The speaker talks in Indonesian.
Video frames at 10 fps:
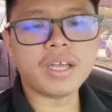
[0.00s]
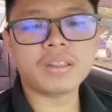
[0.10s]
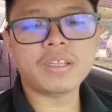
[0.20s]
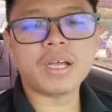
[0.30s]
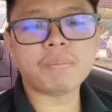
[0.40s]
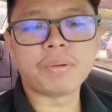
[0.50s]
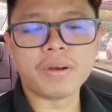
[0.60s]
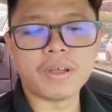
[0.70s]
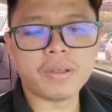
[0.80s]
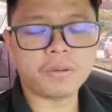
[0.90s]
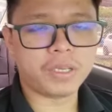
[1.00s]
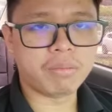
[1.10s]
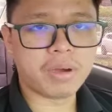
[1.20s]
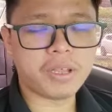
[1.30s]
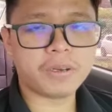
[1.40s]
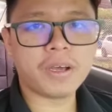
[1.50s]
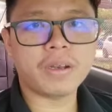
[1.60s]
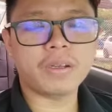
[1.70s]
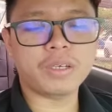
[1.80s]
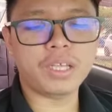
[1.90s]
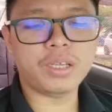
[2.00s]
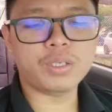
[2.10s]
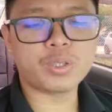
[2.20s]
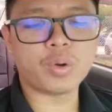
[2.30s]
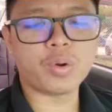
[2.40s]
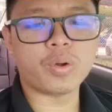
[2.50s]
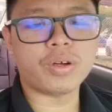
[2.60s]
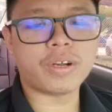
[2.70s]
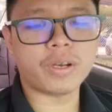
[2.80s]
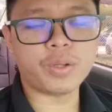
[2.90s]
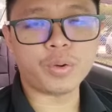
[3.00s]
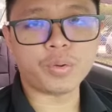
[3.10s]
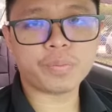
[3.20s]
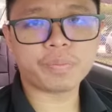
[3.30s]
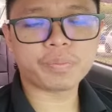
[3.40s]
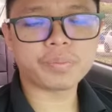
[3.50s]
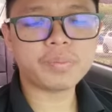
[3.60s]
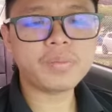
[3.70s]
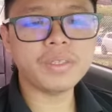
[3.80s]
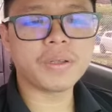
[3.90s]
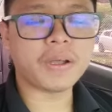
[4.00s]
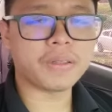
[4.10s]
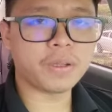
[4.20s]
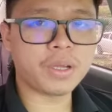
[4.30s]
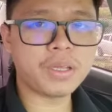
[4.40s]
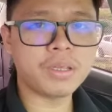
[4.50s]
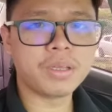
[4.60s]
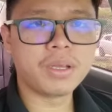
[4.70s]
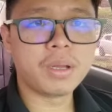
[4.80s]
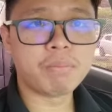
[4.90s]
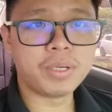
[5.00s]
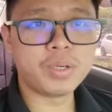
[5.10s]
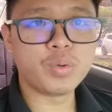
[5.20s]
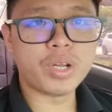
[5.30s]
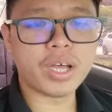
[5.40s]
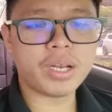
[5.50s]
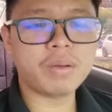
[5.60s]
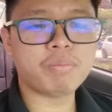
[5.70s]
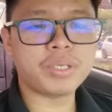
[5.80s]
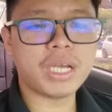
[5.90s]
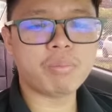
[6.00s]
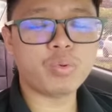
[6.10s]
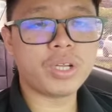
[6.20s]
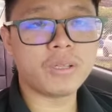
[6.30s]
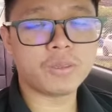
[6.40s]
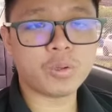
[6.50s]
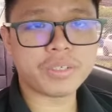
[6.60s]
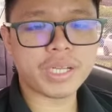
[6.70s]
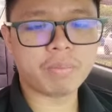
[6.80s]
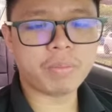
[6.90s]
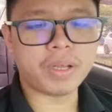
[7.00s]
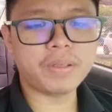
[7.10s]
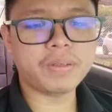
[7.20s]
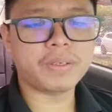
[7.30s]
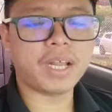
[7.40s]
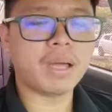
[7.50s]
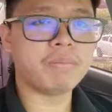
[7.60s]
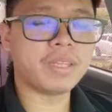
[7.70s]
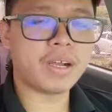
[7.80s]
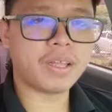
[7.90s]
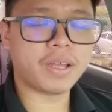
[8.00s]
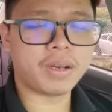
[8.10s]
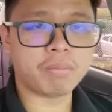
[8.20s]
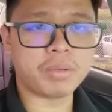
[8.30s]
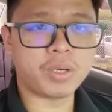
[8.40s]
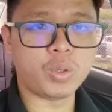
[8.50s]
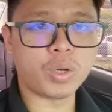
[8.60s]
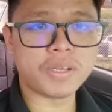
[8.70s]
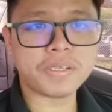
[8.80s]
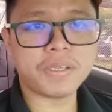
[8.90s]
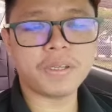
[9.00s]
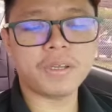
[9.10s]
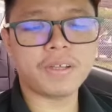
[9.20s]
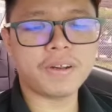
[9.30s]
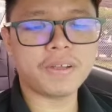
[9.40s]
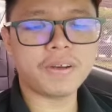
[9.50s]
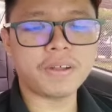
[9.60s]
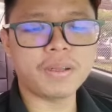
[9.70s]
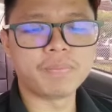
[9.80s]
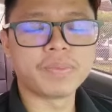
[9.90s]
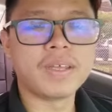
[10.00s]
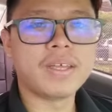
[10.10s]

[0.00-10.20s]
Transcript: yang tidak pernah dimainkan di corong radio. Katanya, penggunaan penyapu dan tong sampah dalam tarian berdurasi kira-kira